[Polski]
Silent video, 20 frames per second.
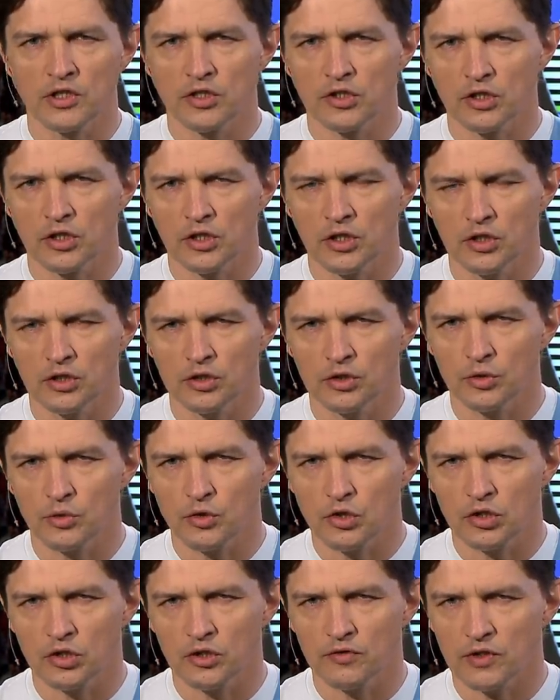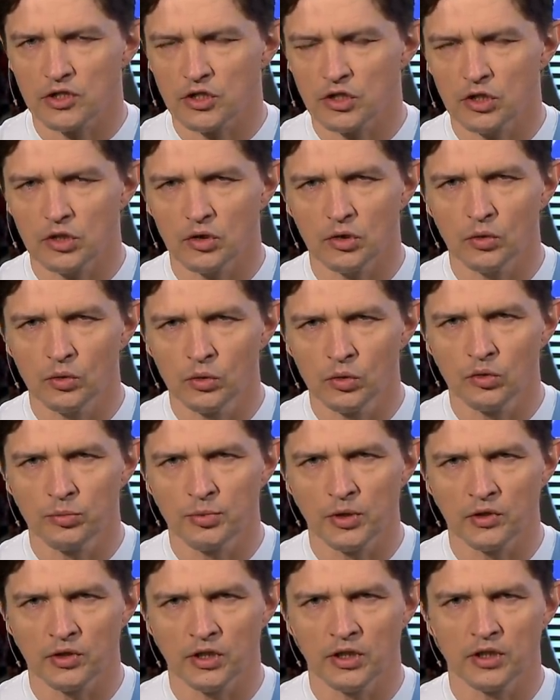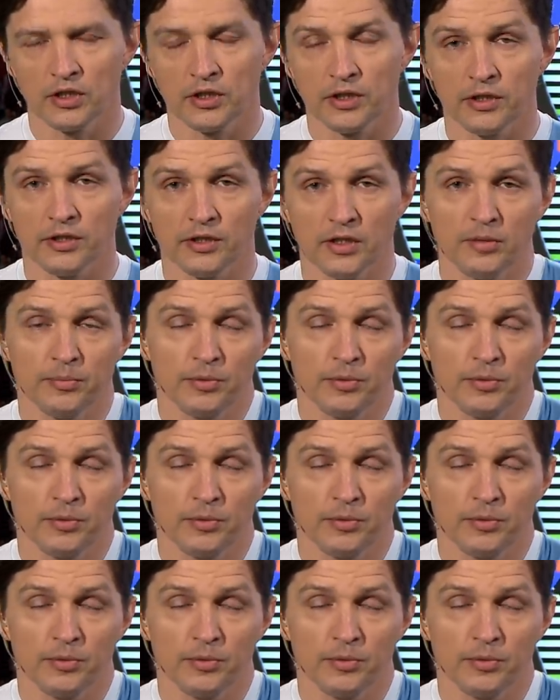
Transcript: waszej drużyny, waszej ulubionej gry.